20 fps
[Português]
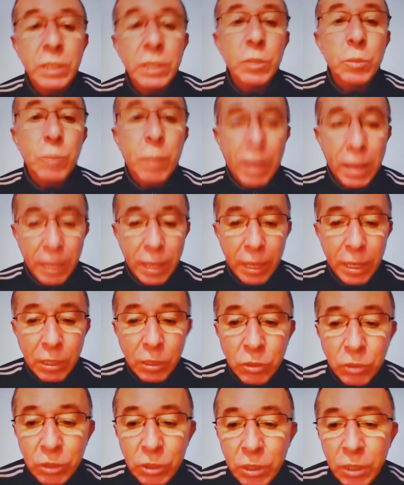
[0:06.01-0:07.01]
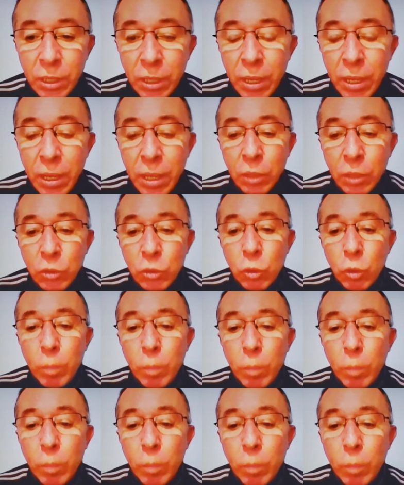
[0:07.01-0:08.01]
transparente
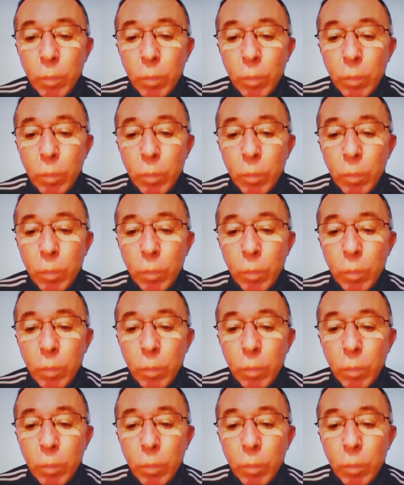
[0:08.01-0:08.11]
sobre a